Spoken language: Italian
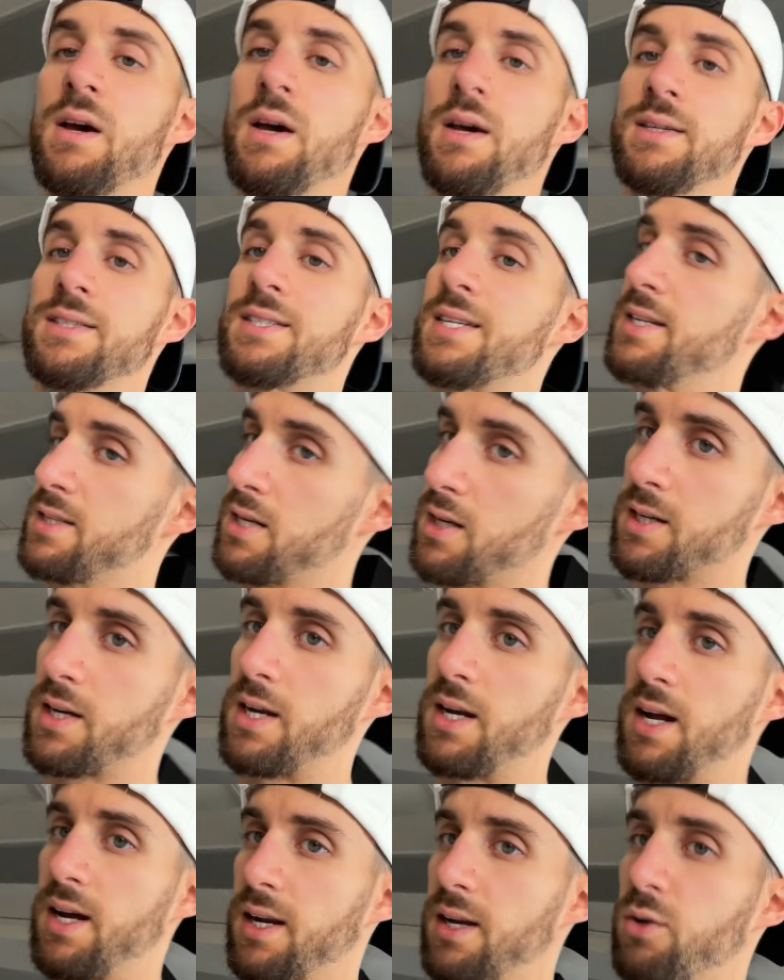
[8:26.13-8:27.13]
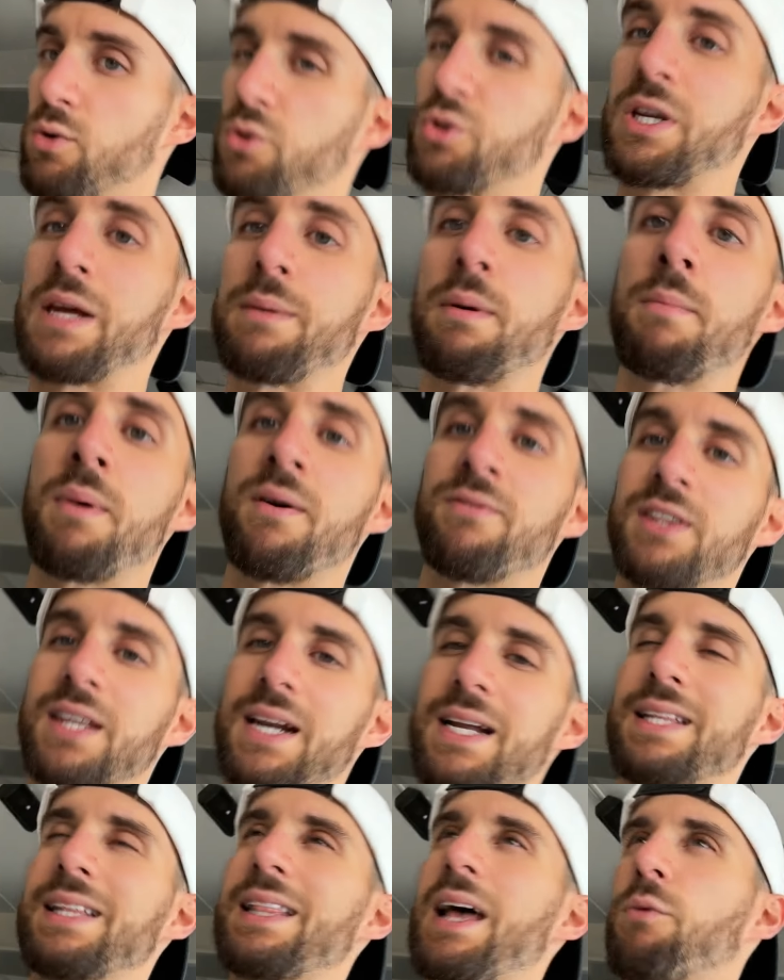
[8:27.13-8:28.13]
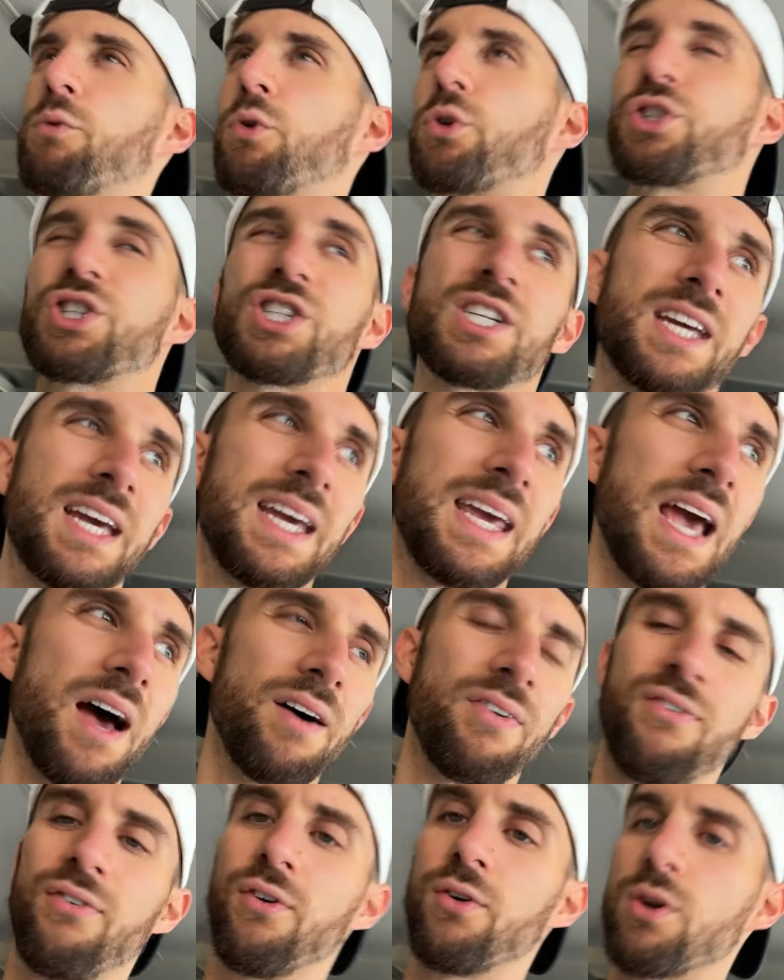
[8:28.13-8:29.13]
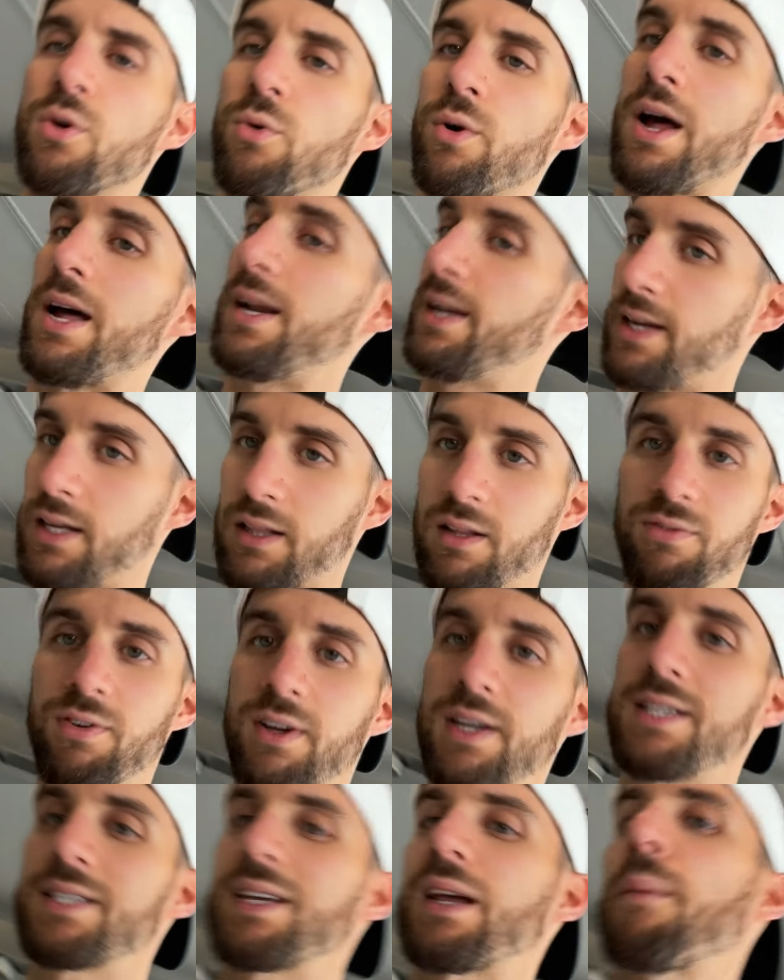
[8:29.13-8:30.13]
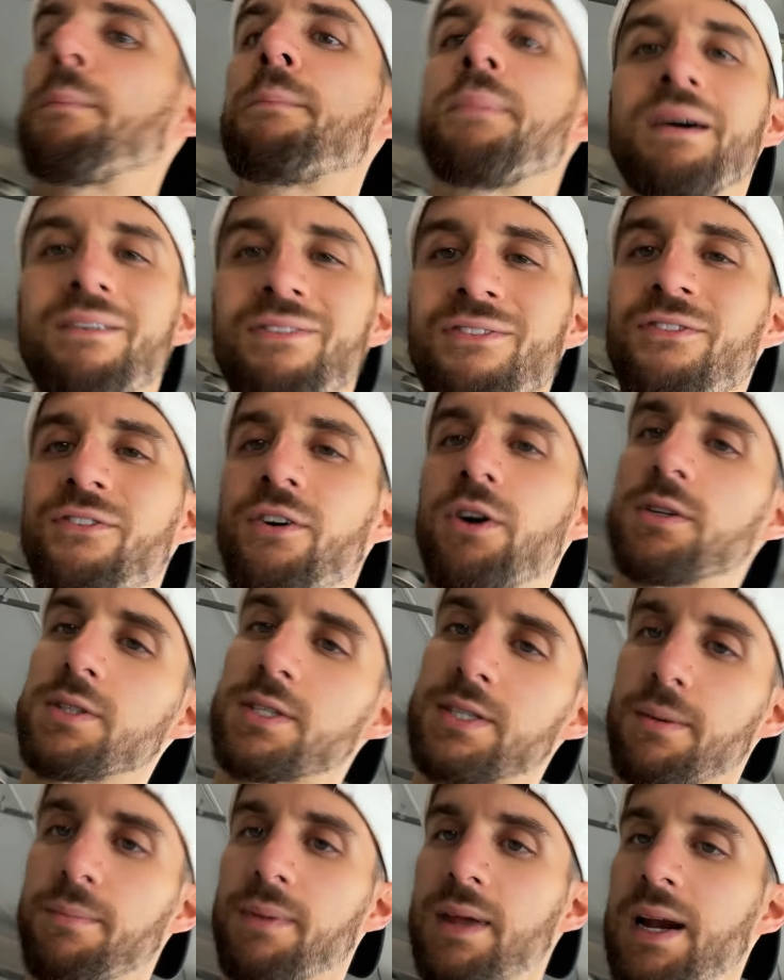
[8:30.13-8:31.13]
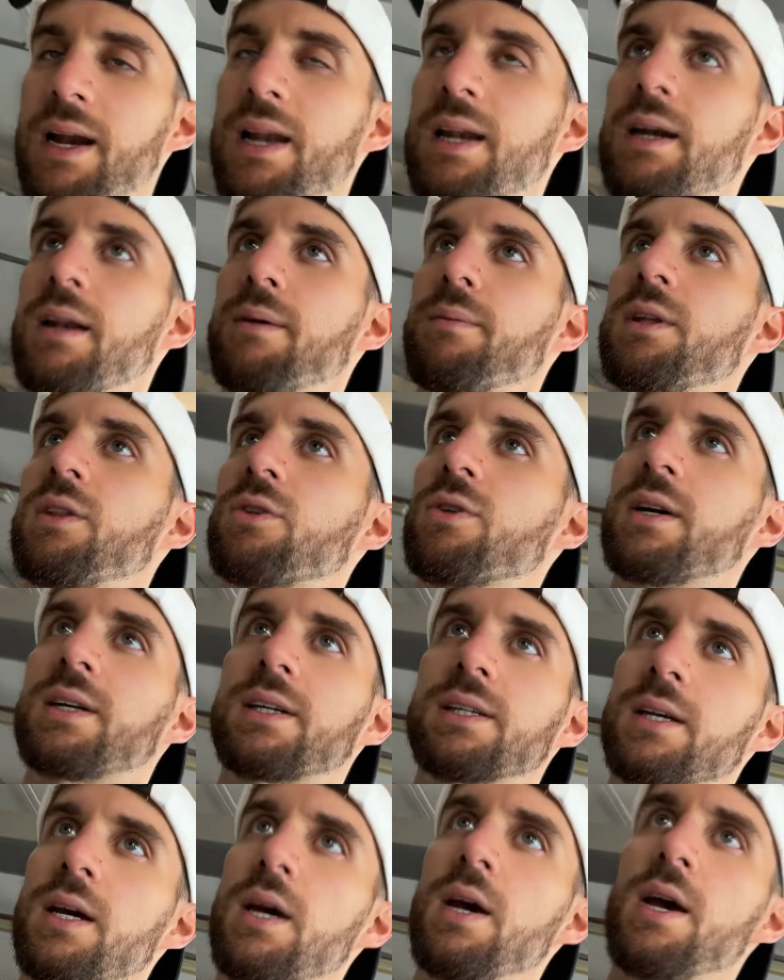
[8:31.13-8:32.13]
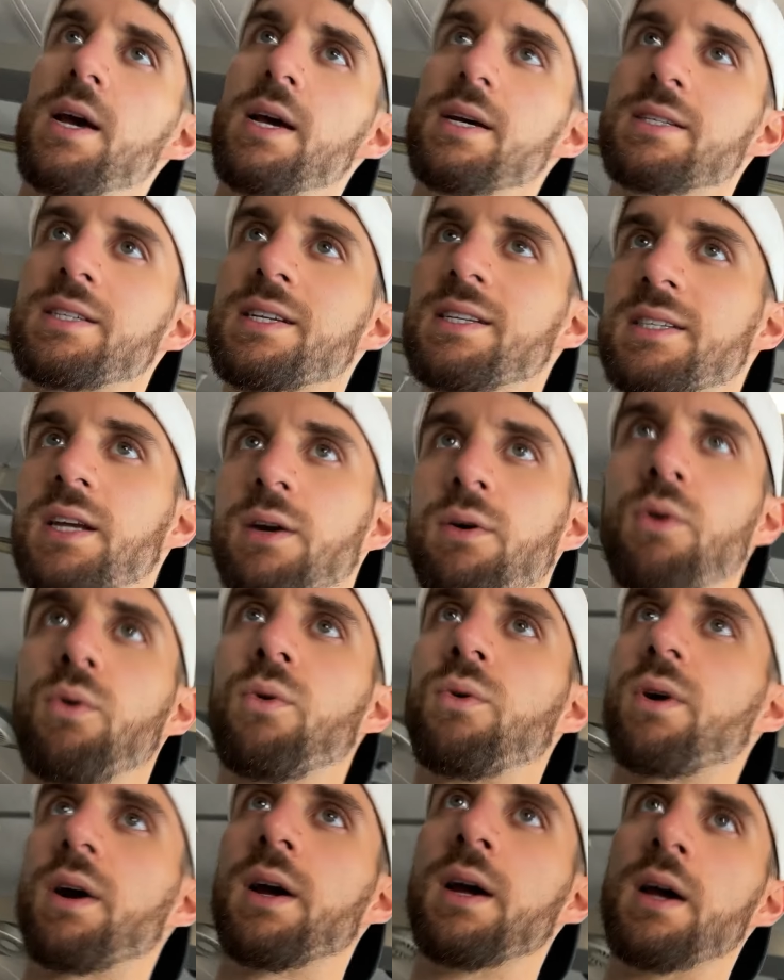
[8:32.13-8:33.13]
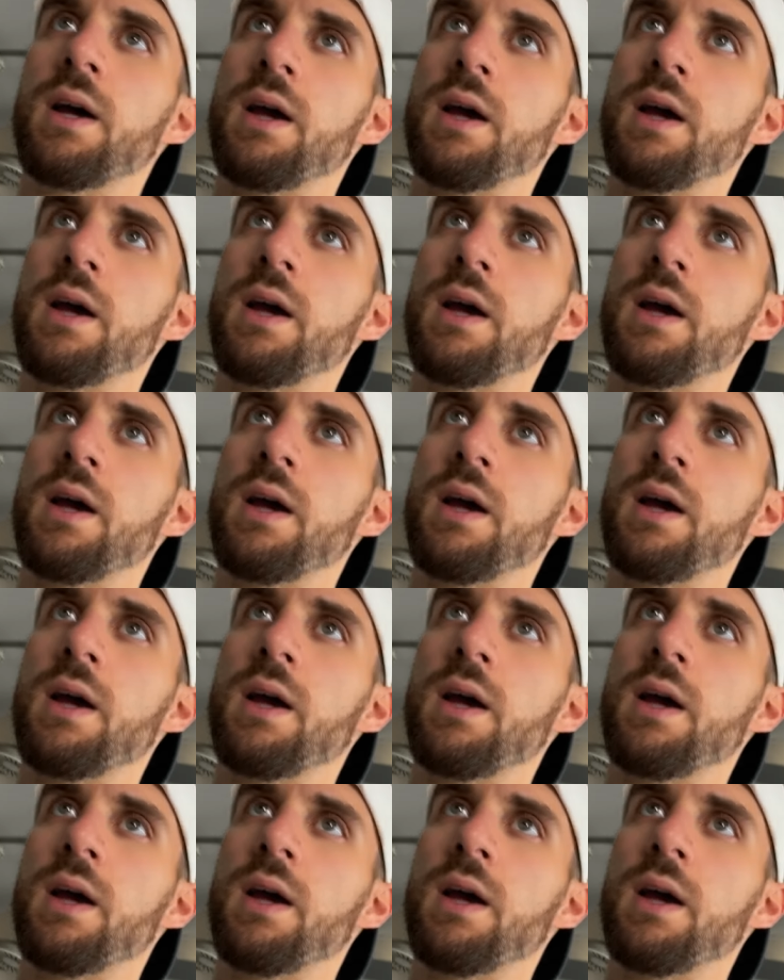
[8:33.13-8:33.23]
senza schienale, con schema MAV3 ti dà uno schiaffo neurale che ti fa iniziare per forza bene l'allenamento anche senza qualunque